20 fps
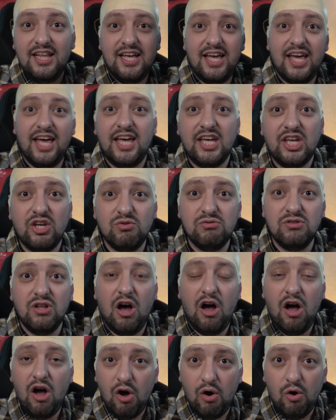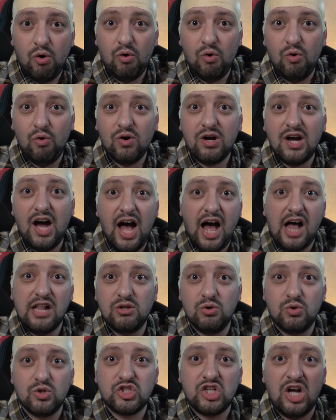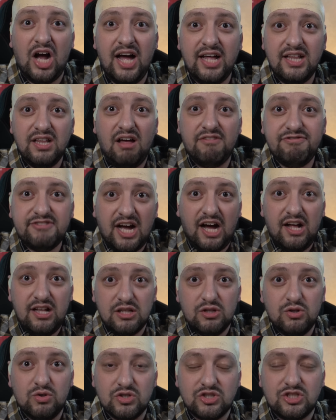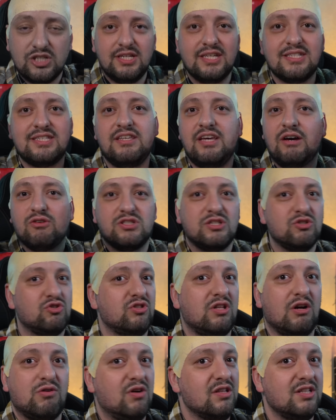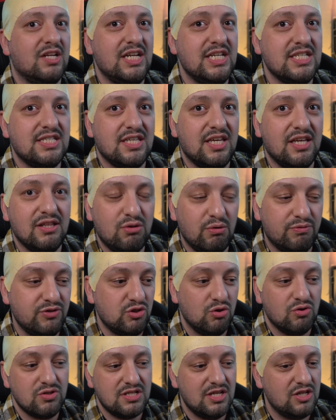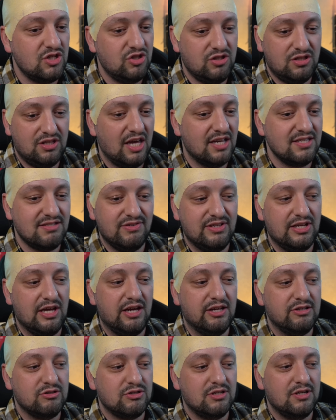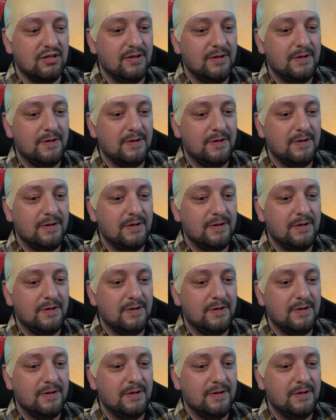Uh, you know, Калуш, I love Калуш. Если я услышу такой английский, то все, значит, я извиняюсь.